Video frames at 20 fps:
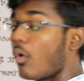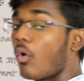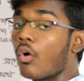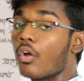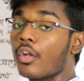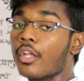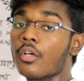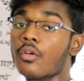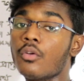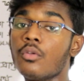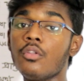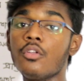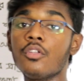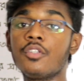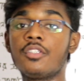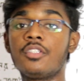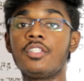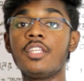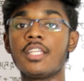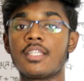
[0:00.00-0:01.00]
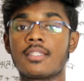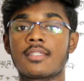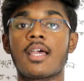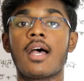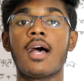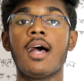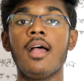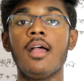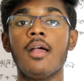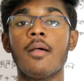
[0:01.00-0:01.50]
অনেকগুলো ডেটা
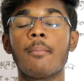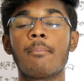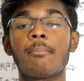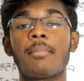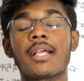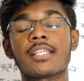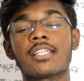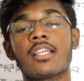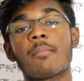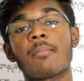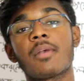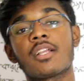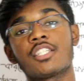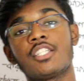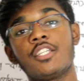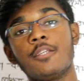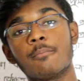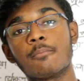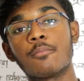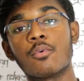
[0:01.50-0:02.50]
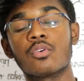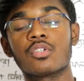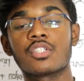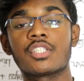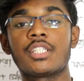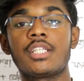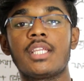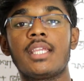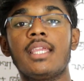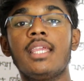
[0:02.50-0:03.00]
পাশাপাশি
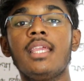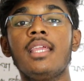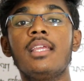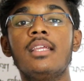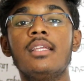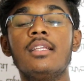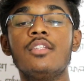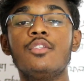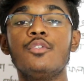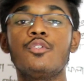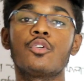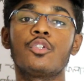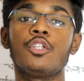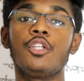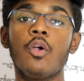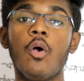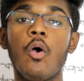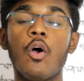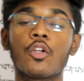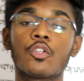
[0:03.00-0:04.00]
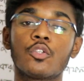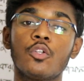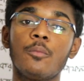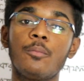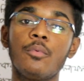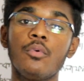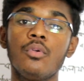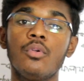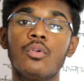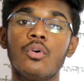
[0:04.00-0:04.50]
বসে যদি
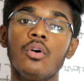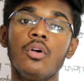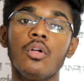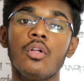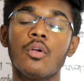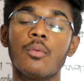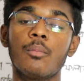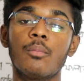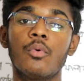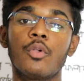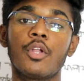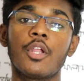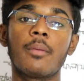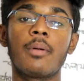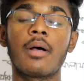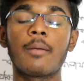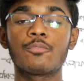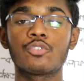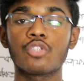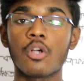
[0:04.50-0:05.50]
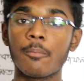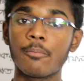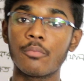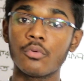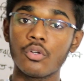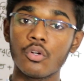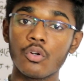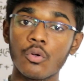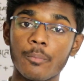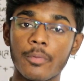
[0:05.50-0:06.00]
অর্থপূর্ণ মনের ভাব
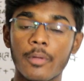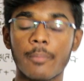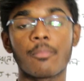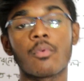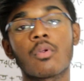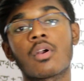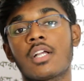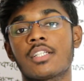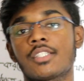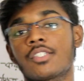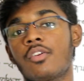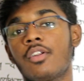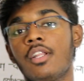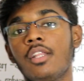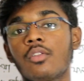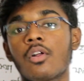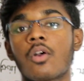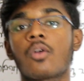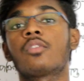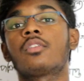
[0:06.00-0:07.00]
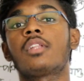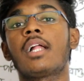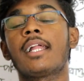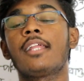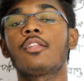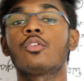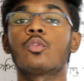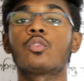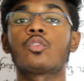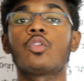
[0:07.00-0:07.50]
সম্পূর্ণরূপে প্রকাশ করে তখন তাকে
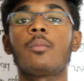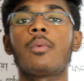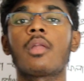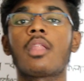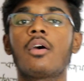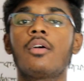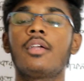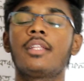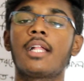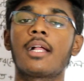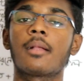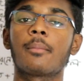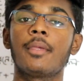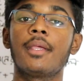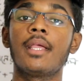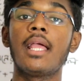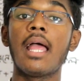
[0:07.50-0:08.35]
তথ্য বলা হয়ে থাকবে